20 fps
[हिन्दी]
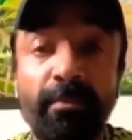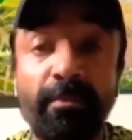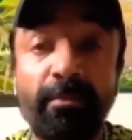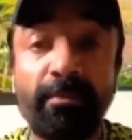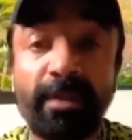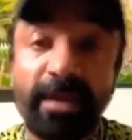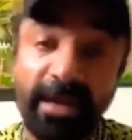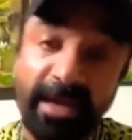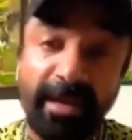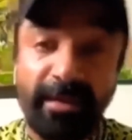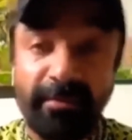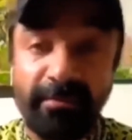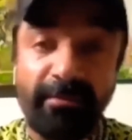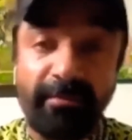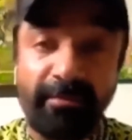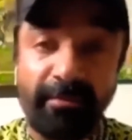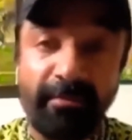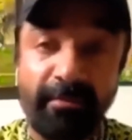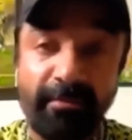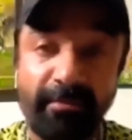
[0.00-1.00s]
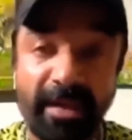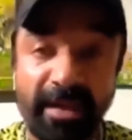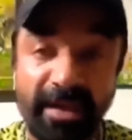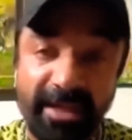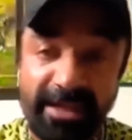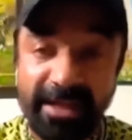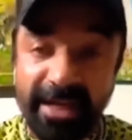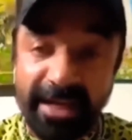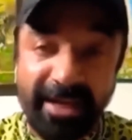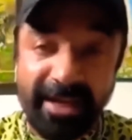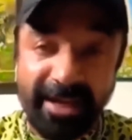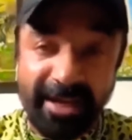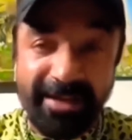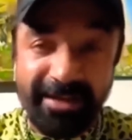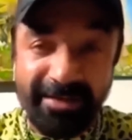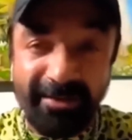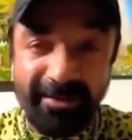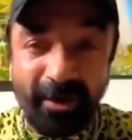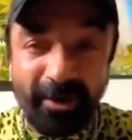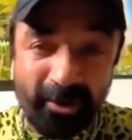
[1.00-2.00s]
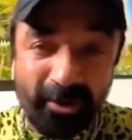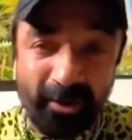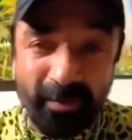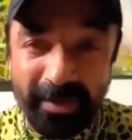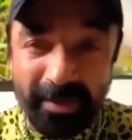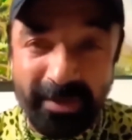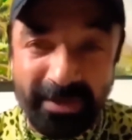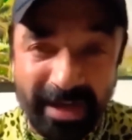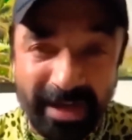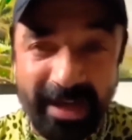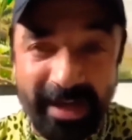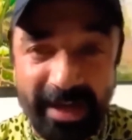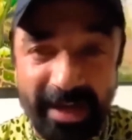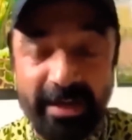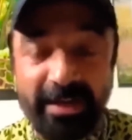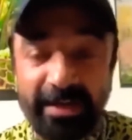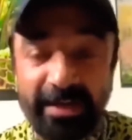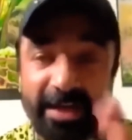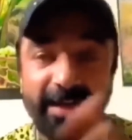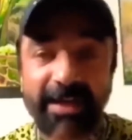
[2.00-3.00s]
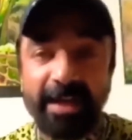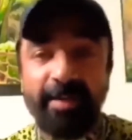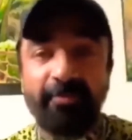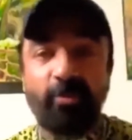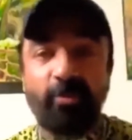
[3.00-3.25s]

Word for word: ये मेरी चैनल और जो भी इसका है इसका नाम हो